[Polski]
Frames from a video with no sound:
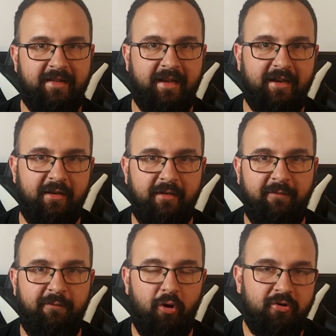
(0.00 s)
te gry
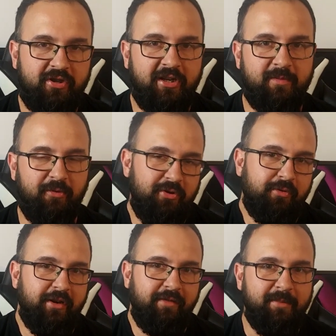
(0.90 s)
włączać, bo nie
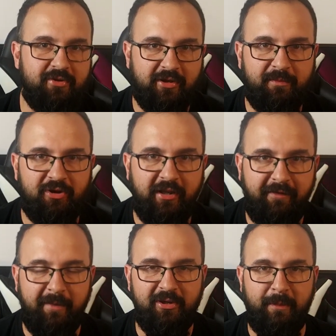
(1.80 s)
ukrywam, że przyda
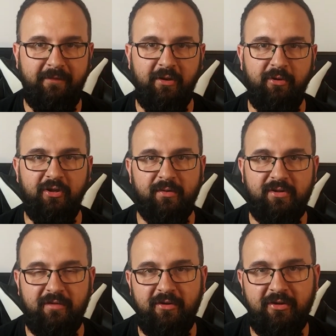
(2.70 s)
Wam się pewnie
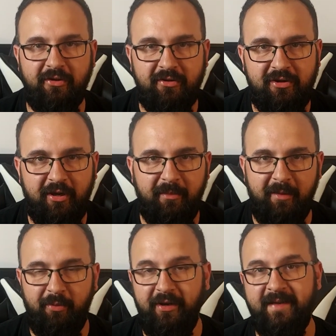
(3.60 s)
Windows 98
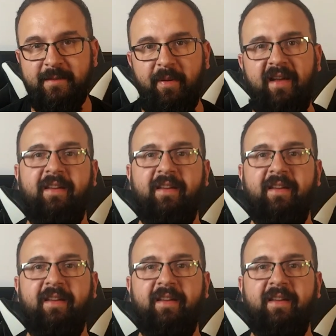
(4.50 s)
albo XP